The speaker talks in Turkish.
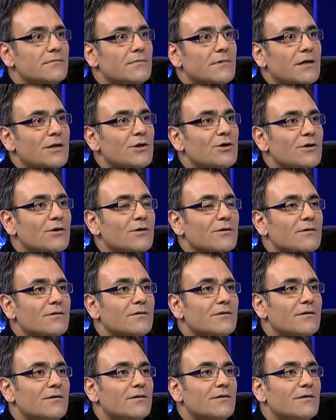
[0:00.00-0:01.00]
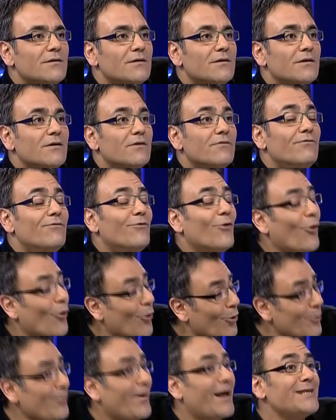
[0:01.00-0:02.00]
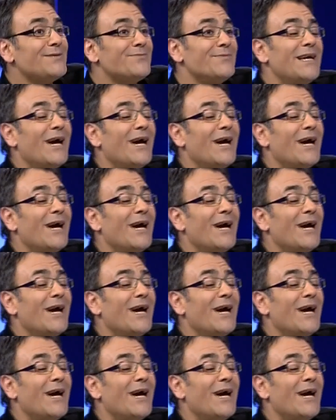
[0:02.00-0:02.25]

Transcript: Bilmem vardır herhalde. Yani televizyona Olmaz çıkan